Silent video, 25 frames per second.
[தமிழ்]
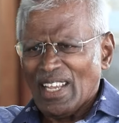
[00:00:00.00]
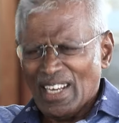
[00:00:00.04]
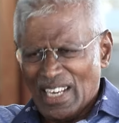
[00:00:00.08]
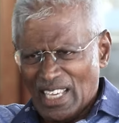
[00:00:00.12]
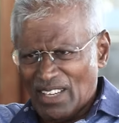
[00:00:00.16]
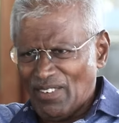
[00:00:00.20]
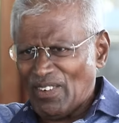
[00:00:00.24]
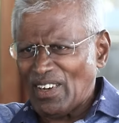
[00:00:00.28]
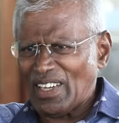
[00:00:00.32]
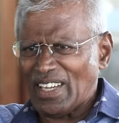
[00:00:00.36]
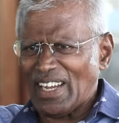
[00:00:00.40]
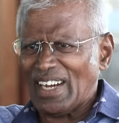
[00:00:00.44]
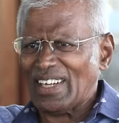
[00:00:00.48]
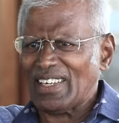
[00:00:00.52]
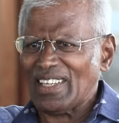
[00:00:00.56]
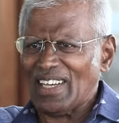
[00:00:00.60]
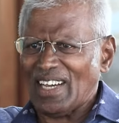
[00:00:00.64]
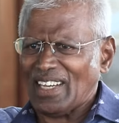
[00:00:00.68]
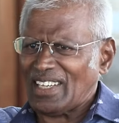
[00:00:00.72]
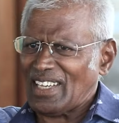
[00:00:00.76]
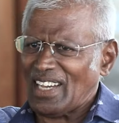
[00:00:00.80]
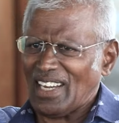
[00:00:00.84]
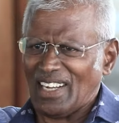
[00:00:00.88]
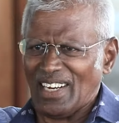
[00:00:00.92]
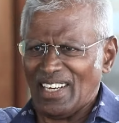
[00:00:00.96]
இன்றைக்கி வர
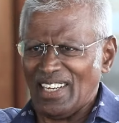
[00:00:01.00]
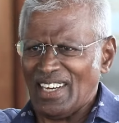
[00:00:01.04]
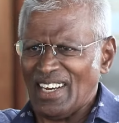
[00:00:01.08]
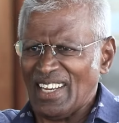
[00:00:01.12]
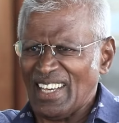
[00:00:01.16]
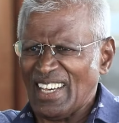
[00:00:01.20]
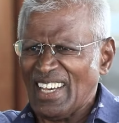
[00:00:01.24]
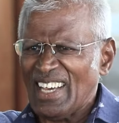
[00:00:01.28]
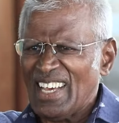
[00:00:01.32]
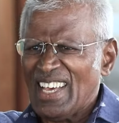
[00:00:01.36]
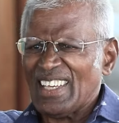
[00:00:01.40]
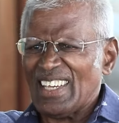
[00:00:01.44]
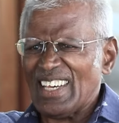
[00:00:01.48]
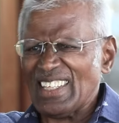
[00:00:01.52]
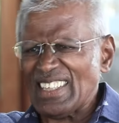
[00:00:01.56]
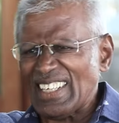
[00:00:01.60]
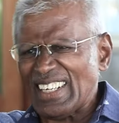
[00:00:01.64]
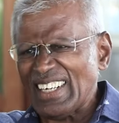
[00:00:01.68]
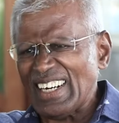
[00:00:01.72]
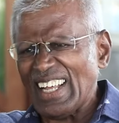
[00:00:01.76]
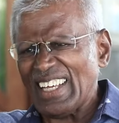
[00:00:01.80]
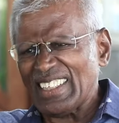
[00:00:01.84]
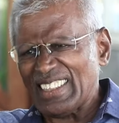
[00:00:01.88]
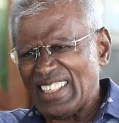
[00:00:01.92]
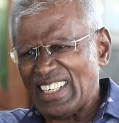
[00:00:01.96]
கேட்டியா கேட்கல இல்லை
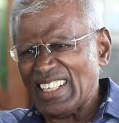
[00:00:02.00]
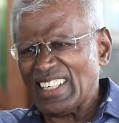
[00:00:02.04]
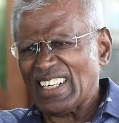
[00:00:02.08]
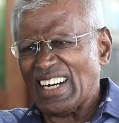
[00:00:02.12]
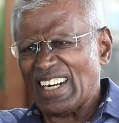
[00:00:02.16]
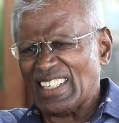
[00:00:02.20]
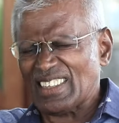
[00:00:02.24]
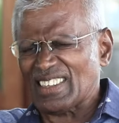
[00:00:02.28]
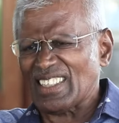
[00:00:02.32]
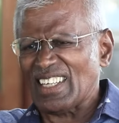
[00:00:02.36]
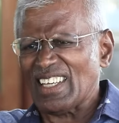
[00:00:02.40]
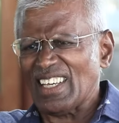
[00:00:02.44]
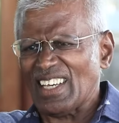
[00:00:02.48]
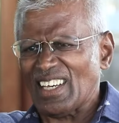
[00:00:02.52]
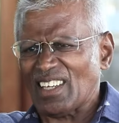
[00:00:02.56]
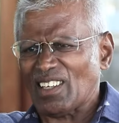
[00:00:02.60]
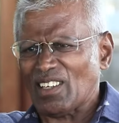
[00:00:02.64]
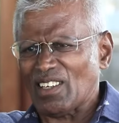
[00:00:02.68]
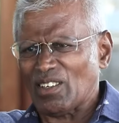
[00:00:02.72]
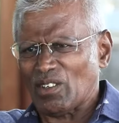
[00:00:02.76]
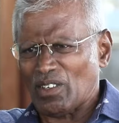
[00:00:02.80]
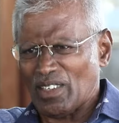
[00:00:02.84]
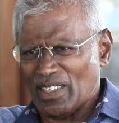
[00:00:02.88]
எதுக்கிட அதெல்லாம் நடத்துகிறீங்க